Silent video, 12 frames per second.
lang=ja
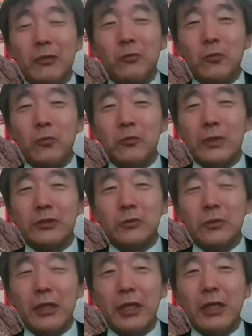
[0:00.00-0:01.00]
が、で、今度はそ
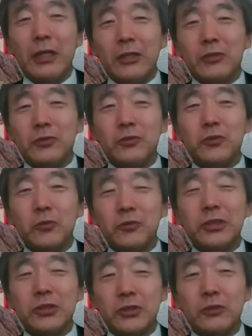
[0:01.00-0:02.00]
れが有色
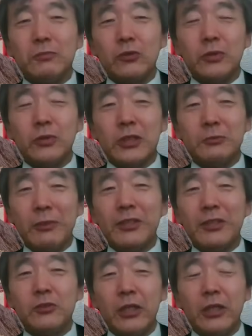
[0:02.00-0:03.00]
人種、特に
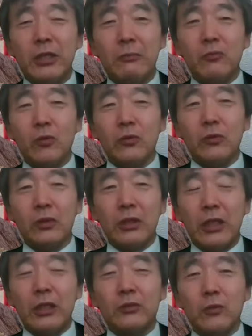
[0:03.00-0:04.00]
ヒスパニック系がもう
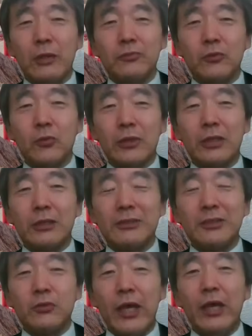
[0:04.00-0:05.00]
かなりトランプの方になってま
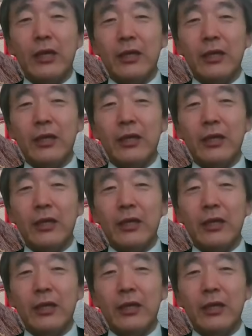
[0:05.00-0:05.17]
すよ